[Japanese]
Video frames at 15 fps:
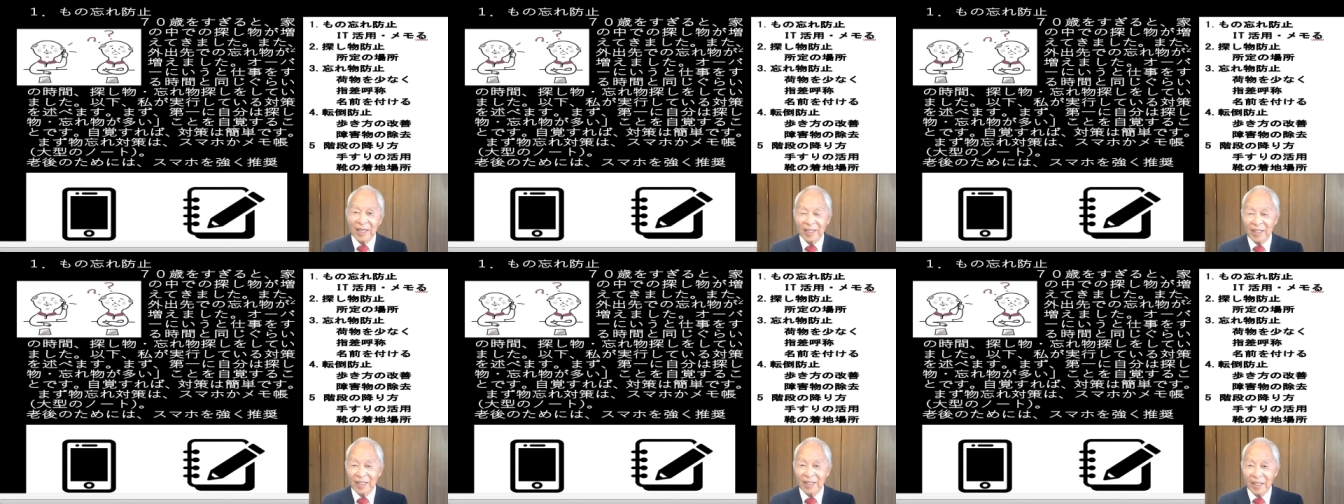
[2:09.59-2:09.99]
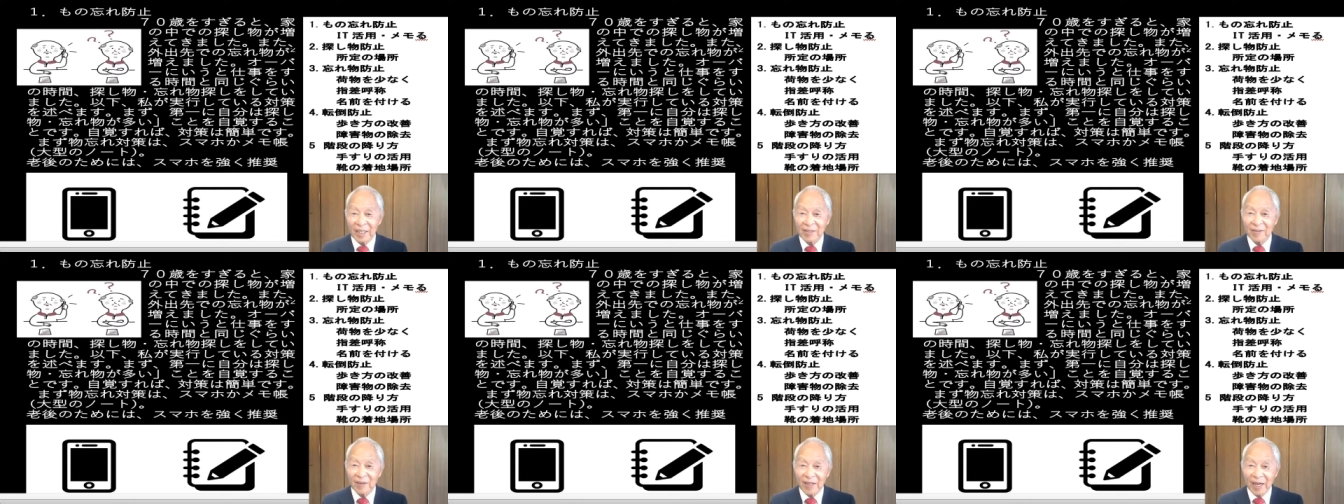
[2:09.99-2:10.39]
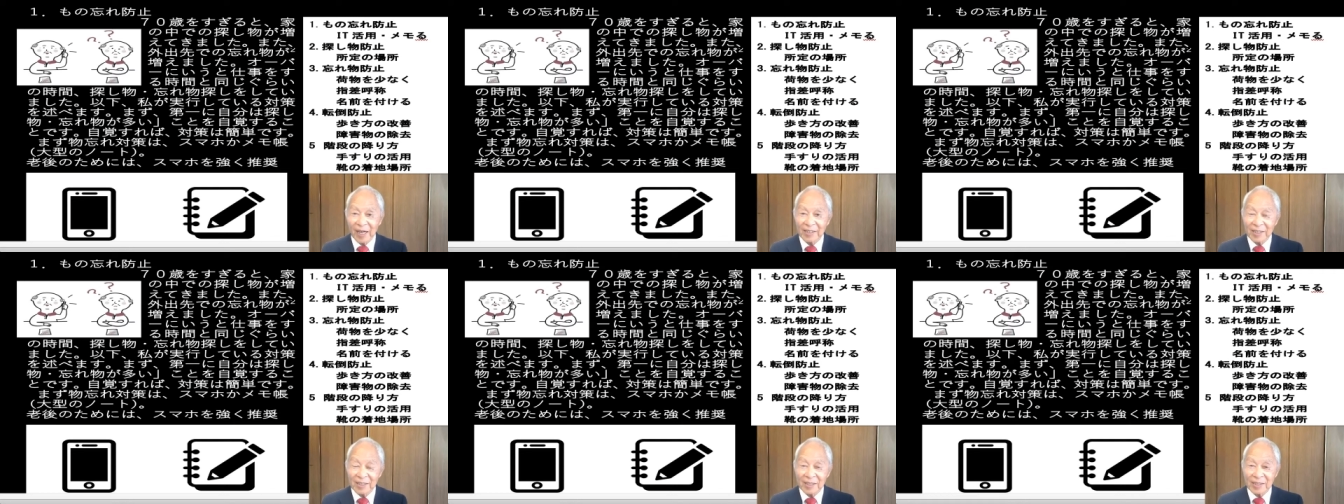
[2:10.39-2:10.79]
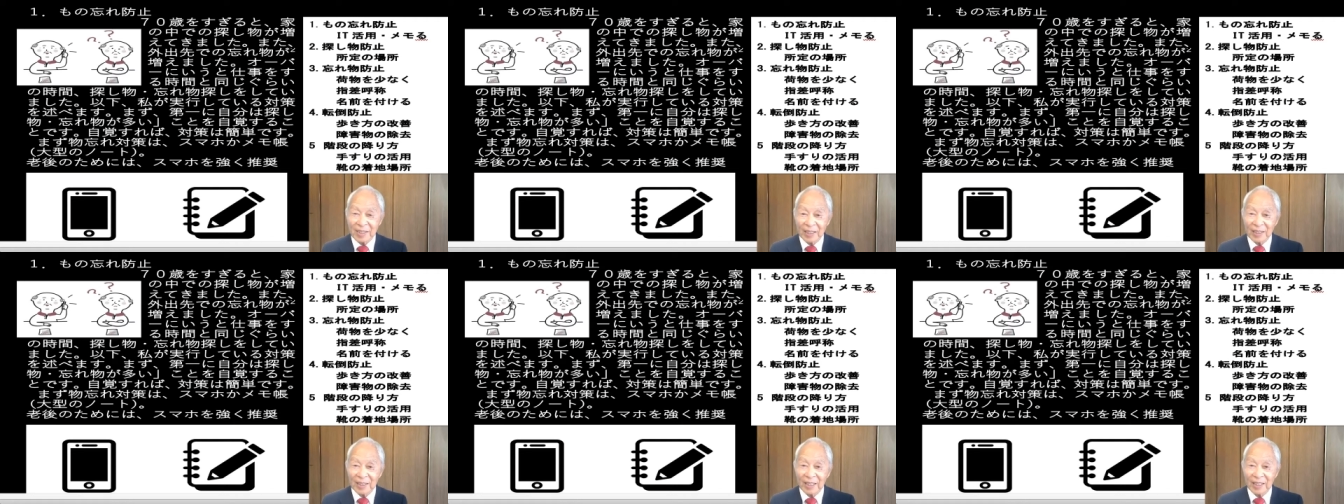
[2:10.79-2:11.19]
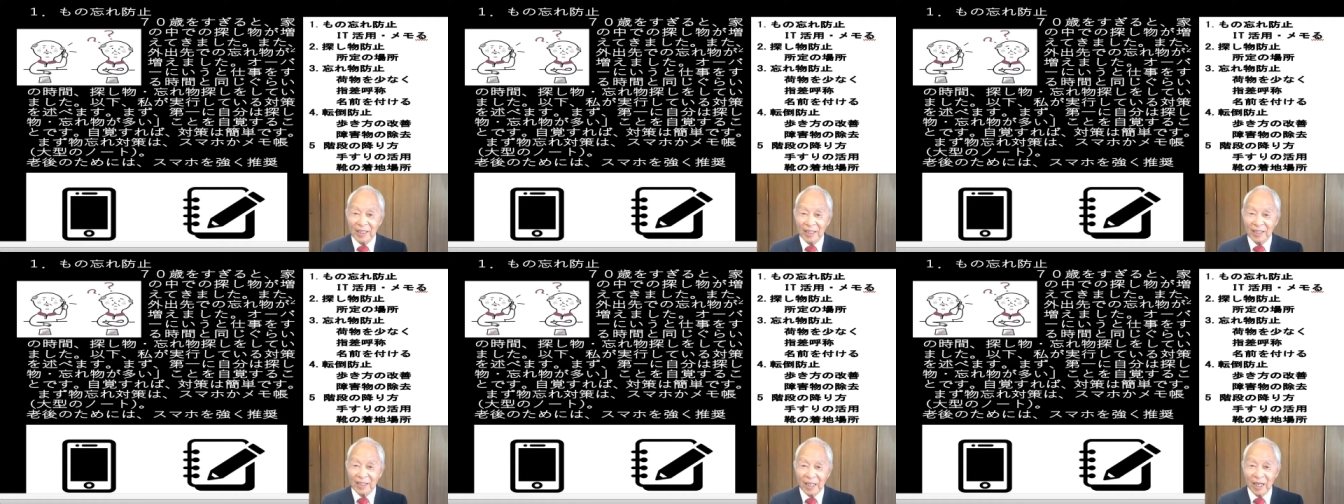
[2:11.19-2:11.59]
えー、あるいは外出先で
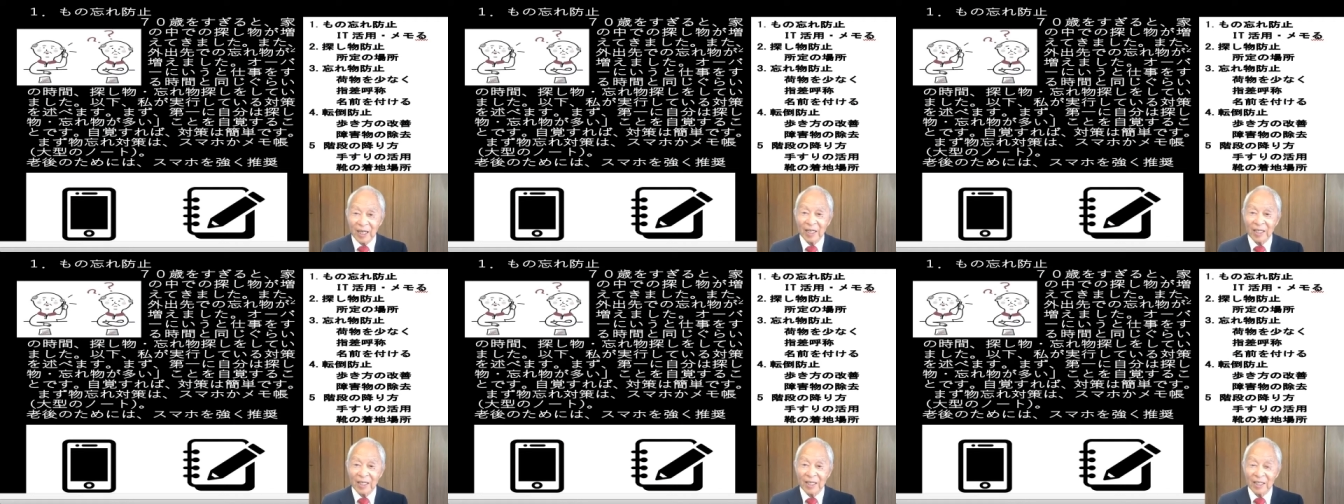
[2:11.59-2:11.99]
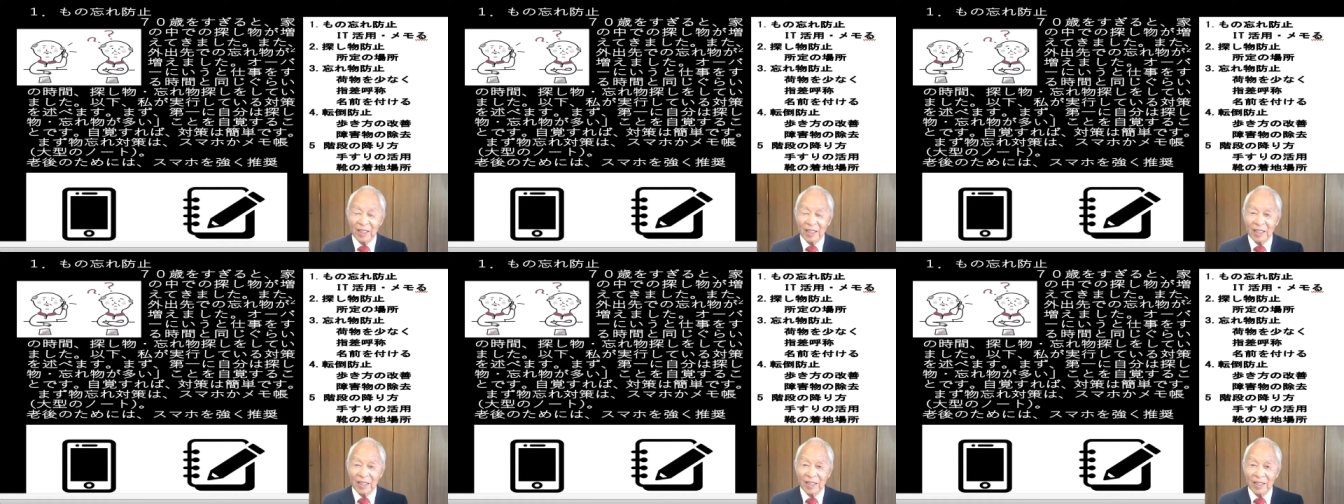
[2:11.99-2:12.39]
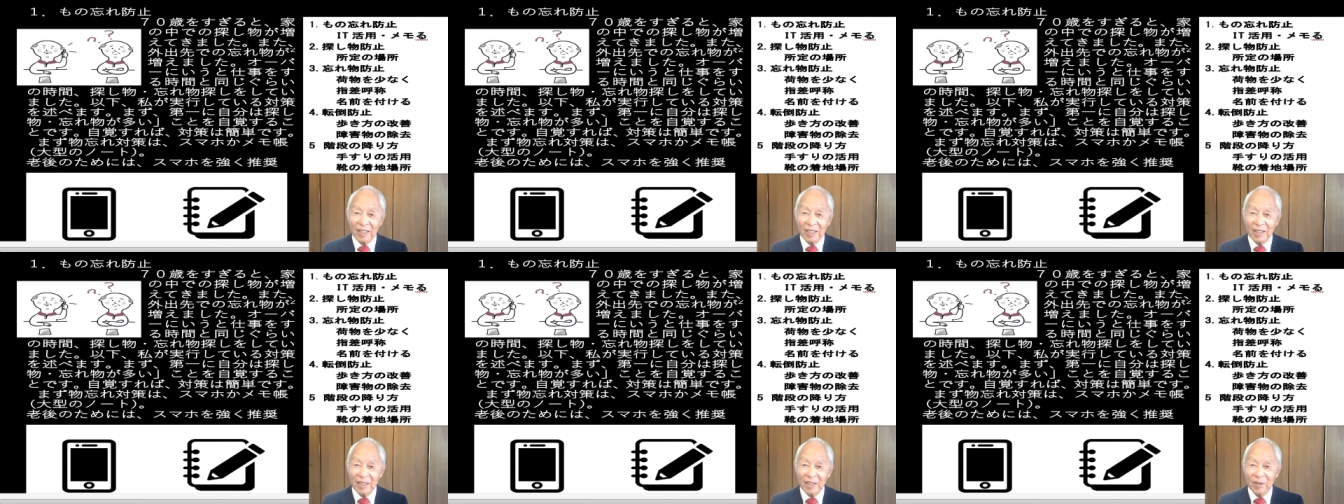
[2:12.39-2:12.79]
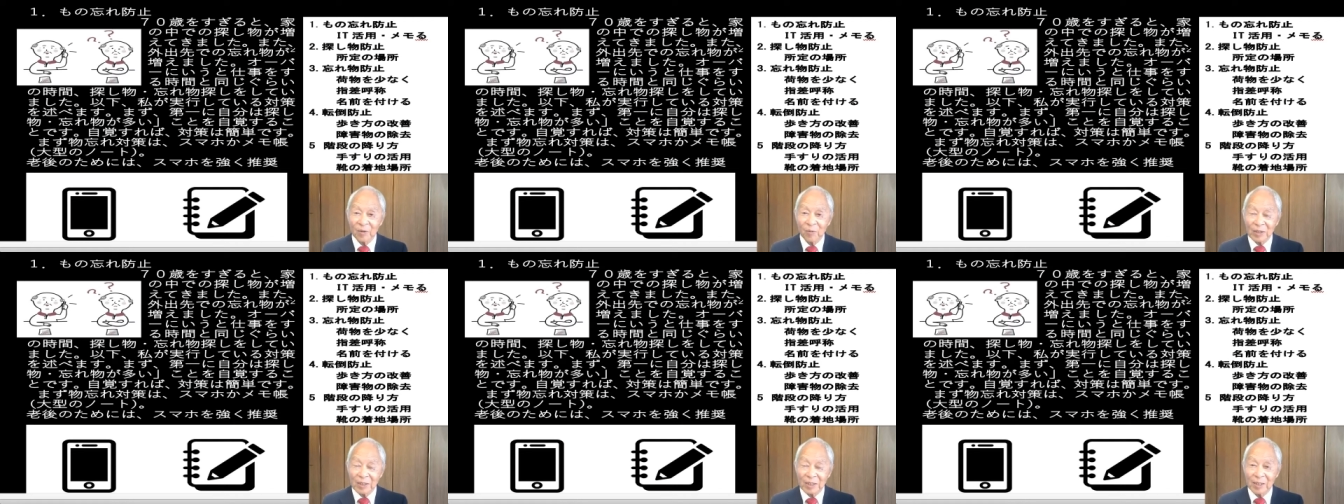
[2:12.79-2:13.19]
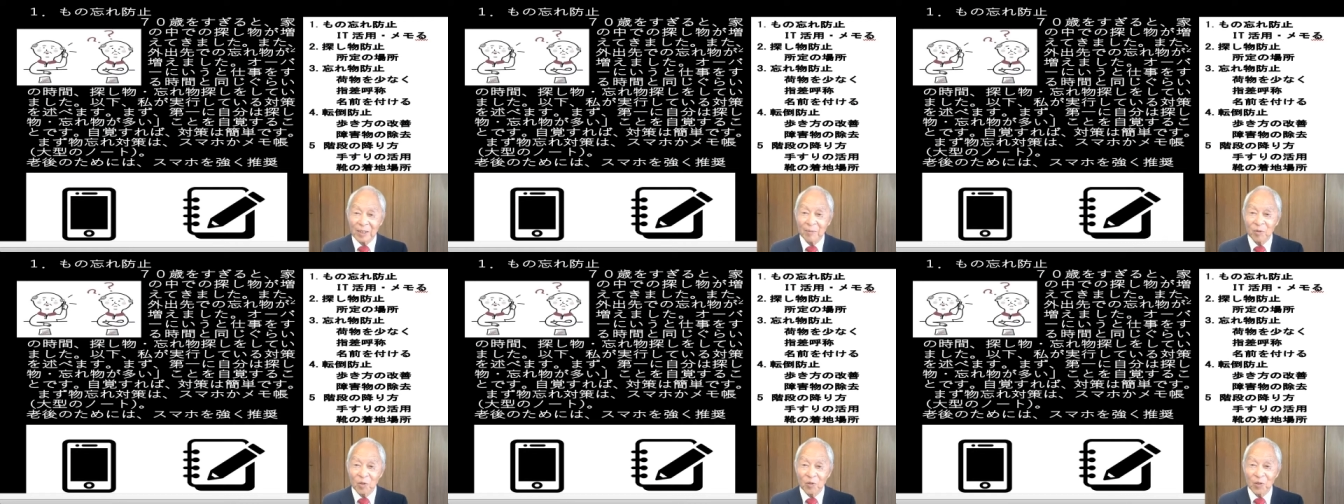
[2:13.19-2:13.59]
やった、えー、忘
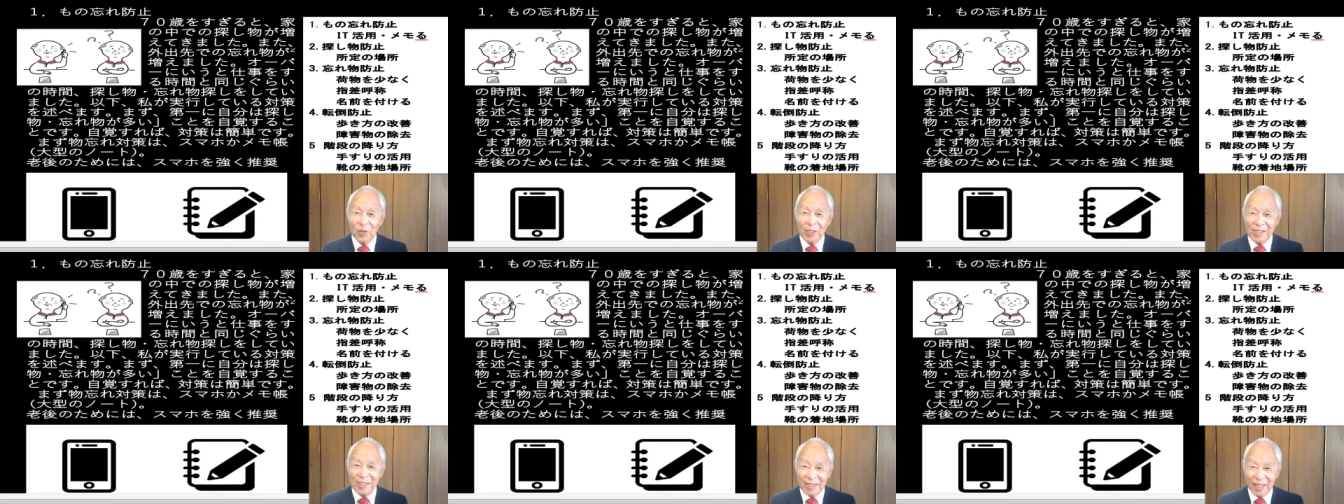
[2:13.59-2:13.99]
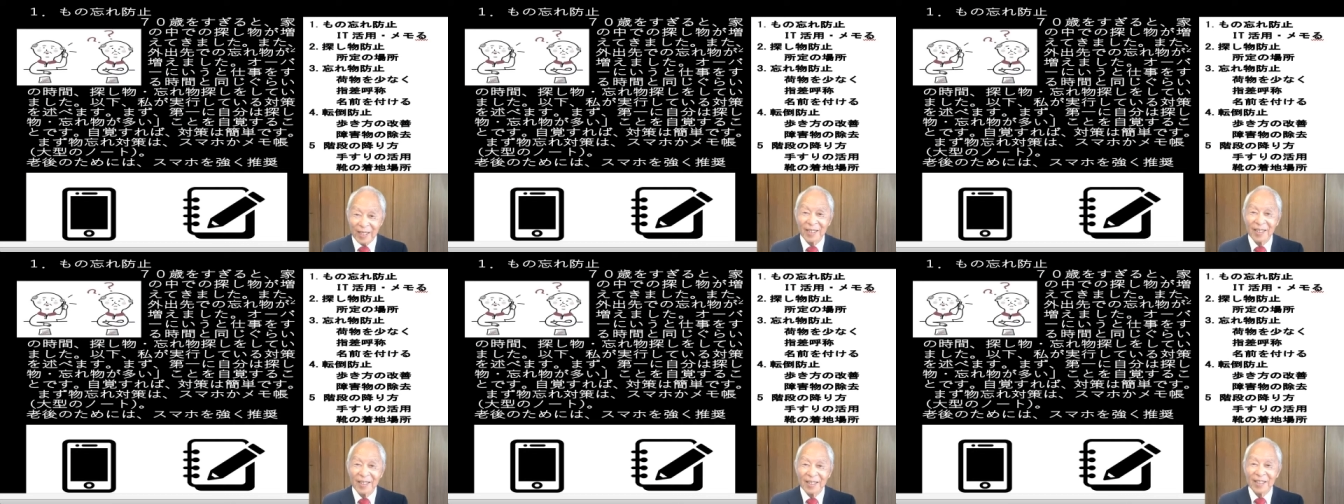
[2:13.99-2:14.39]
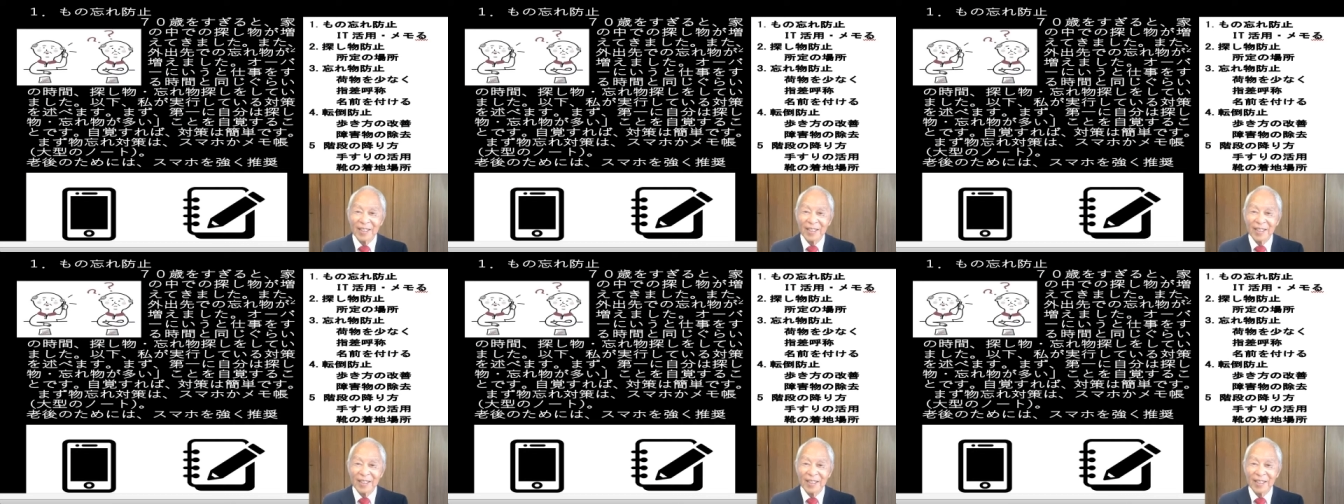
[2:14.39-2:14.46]
れ物のですね、